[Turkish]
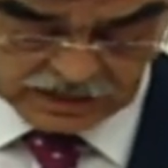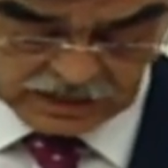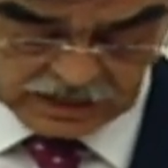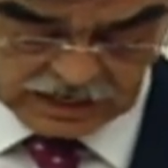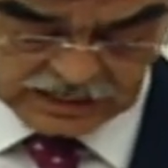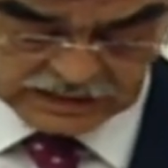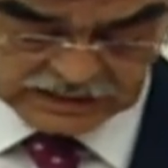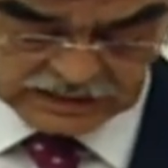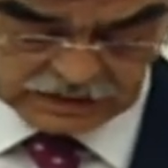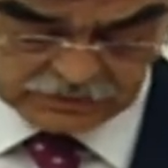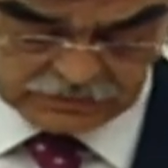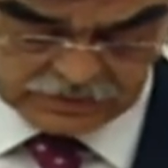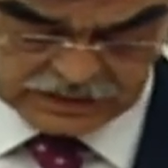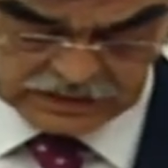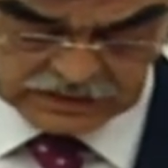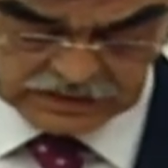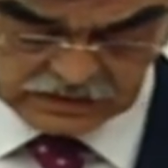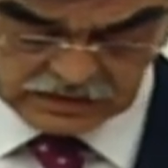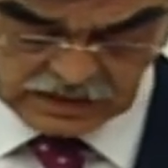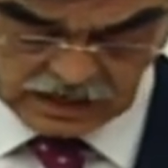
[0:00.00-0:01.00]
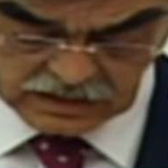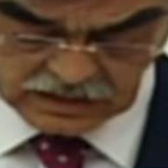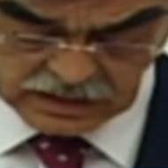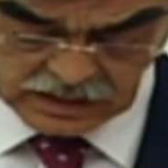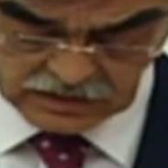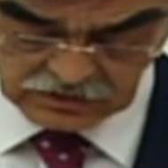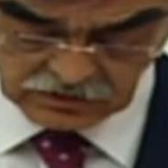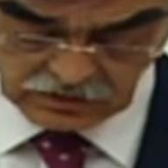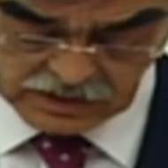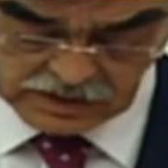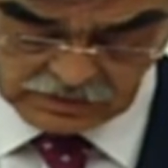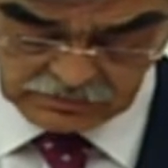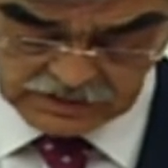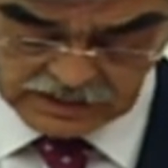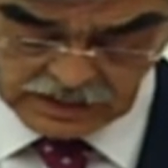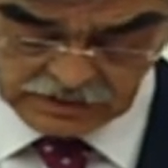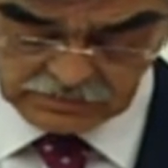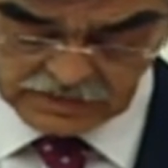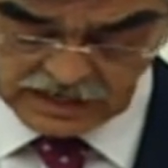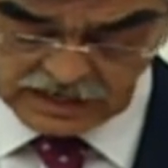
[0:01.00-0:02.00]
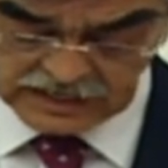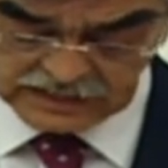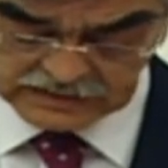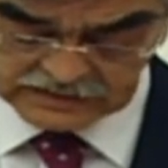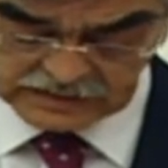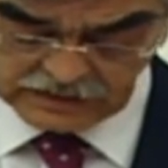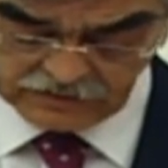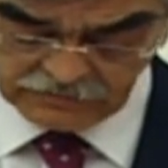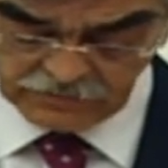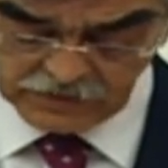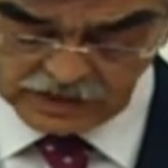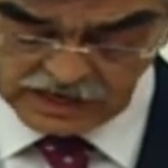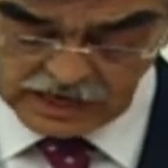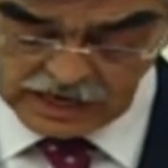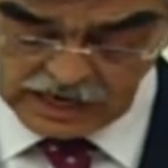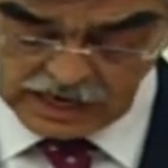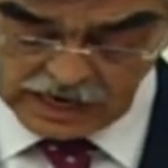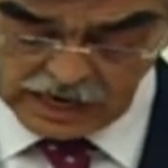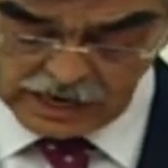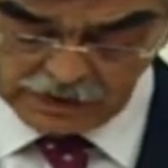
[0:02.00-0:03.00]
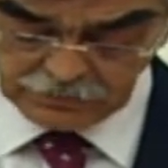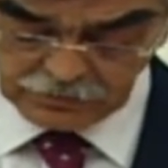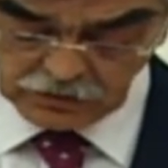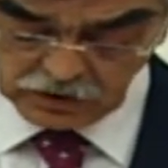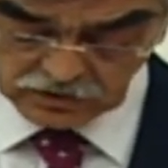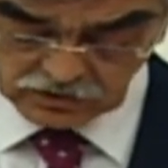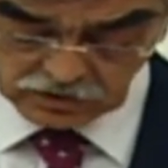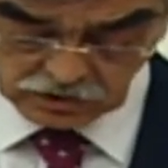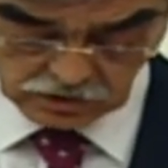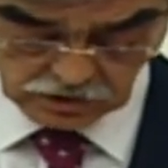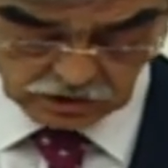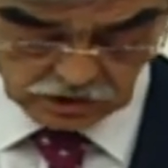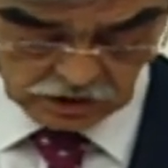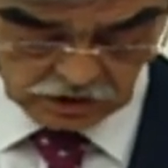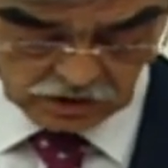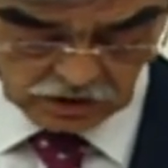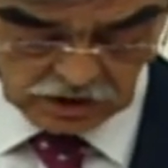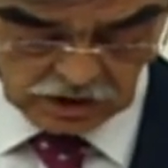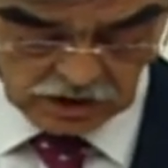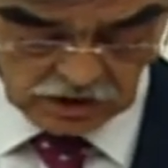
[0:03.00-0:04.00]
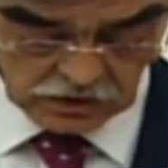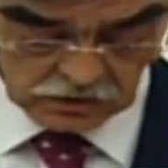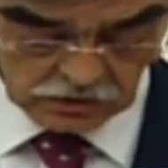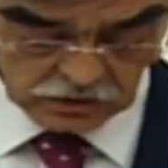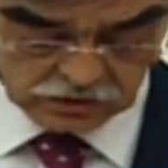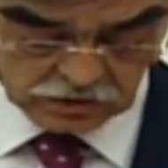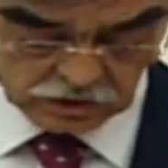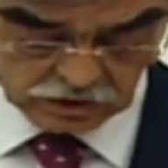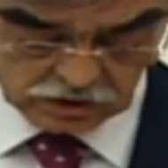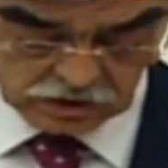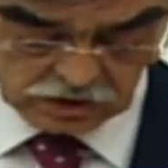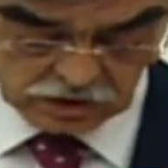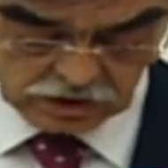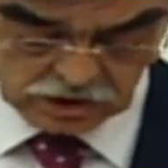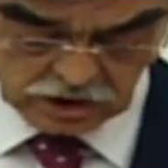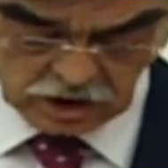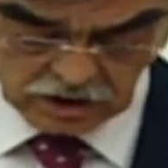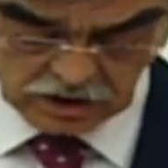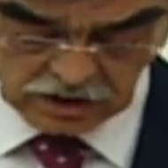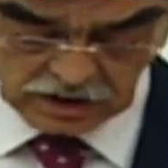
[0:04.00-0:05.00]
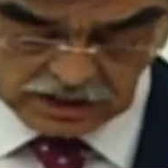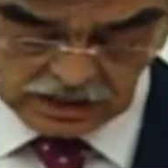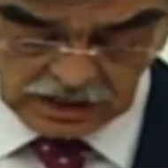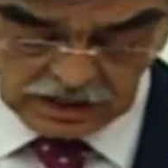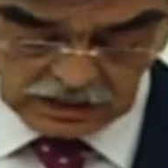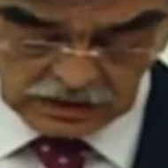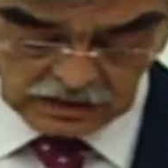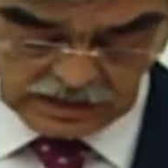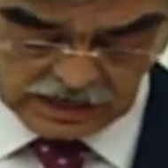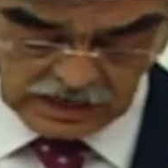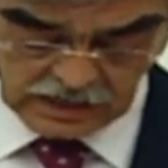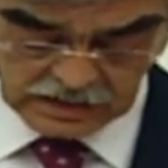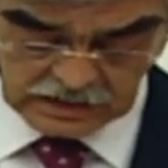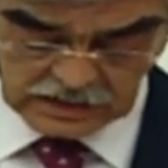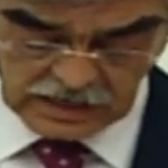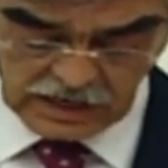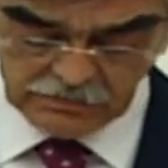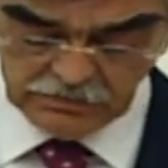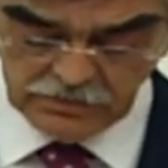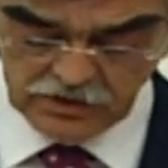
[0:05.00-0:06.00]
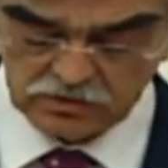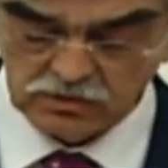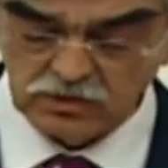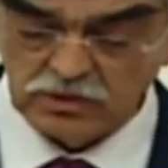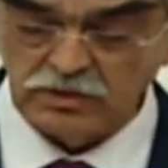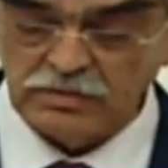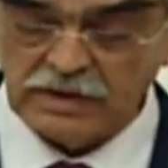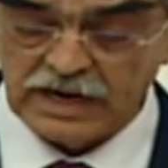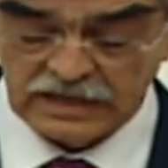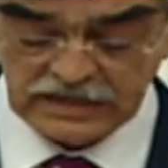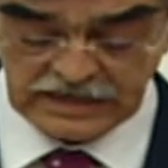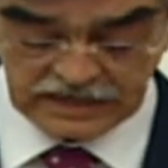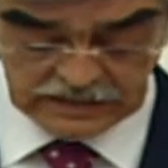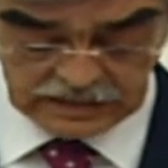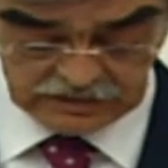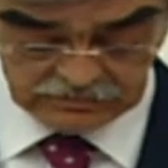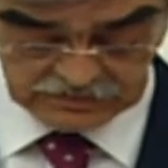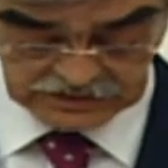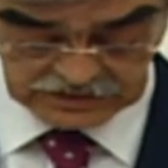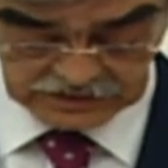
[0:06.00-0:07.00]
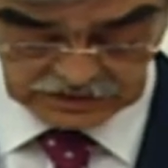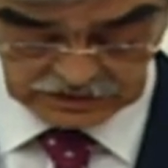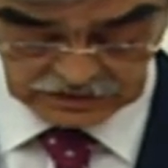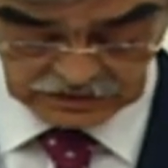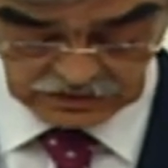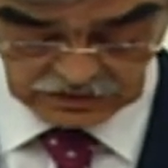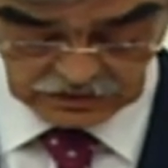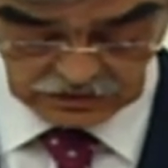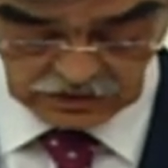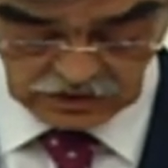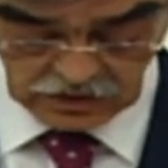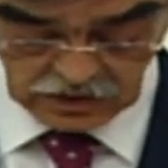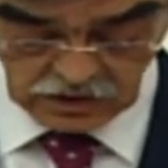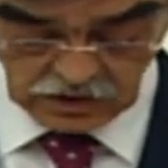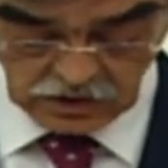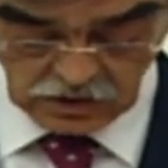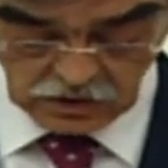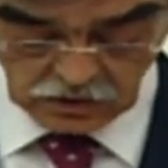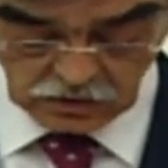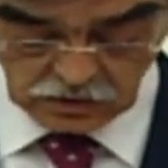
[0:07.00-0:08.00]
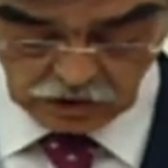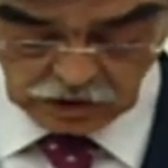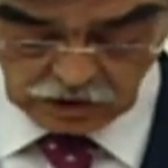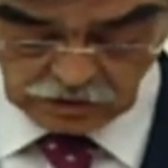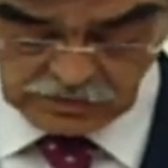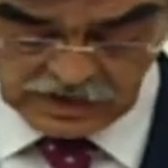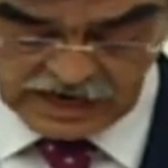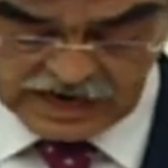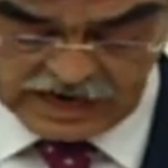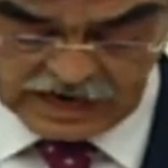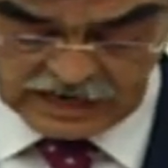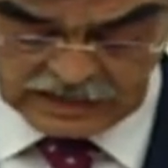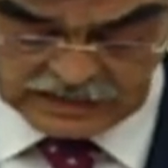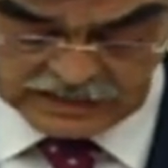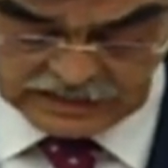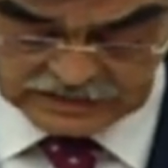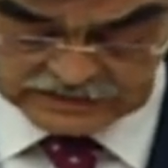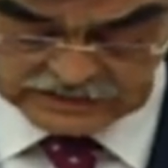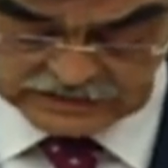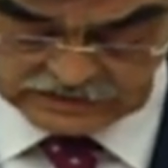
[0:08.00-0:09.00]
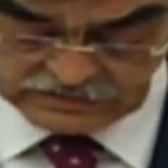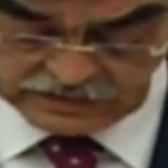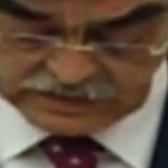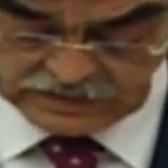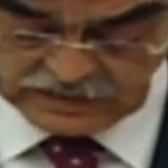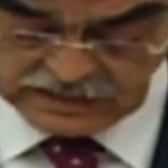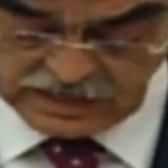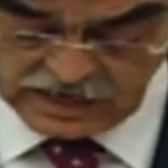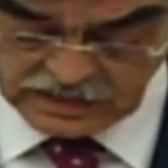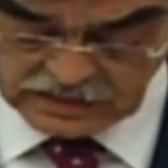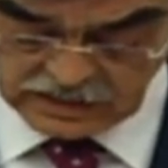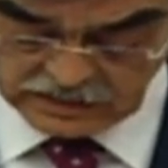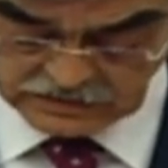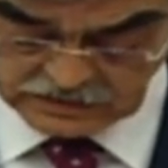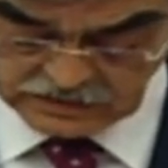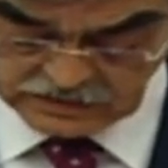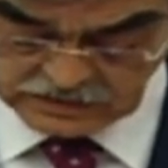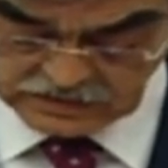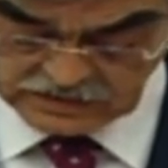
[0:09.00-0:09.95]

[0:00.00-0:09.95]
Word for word: AKP iktidarları döneminde maalesef hep yolsuzluk, usulsüzlükle anılan bir kurum haline gelmiştir. Kurumu ehliyetsiz ve liyakatsız